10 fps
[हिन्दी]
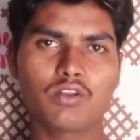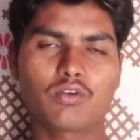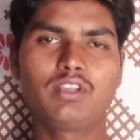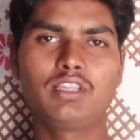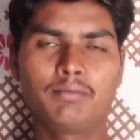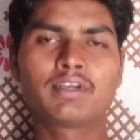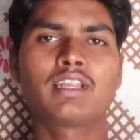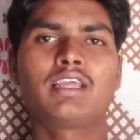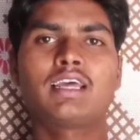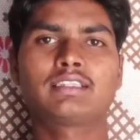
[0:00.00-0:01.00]
कोई लिमिट
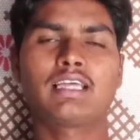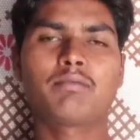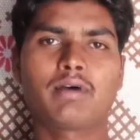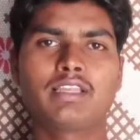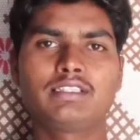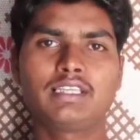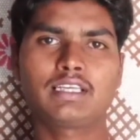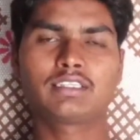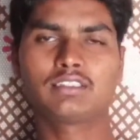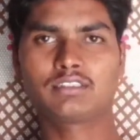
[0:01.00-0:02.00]
नहीं रहता है मान लीजिए
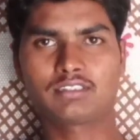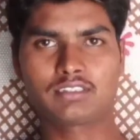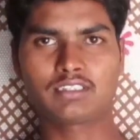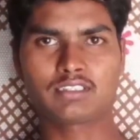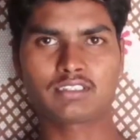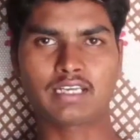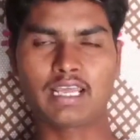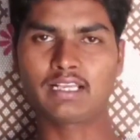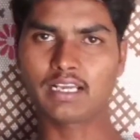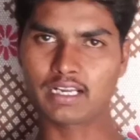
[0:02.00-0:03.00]
कि
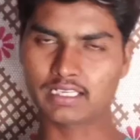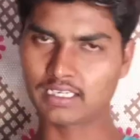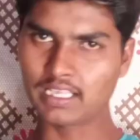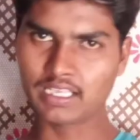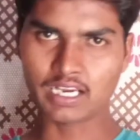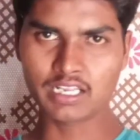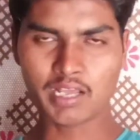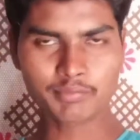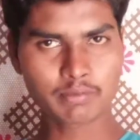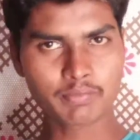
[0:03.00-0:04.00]
टैंकर एक नई गाड़ी
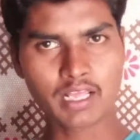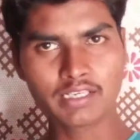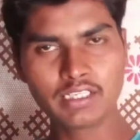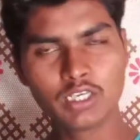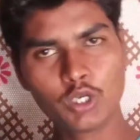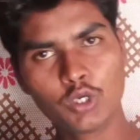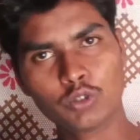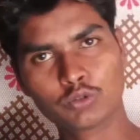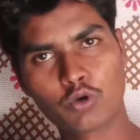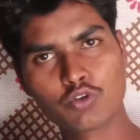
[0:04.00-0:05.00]
आपने बना ली
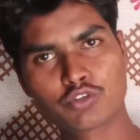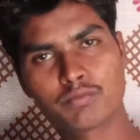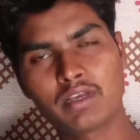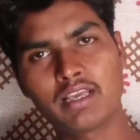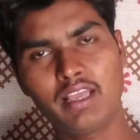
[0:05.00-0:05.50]
तो उसमें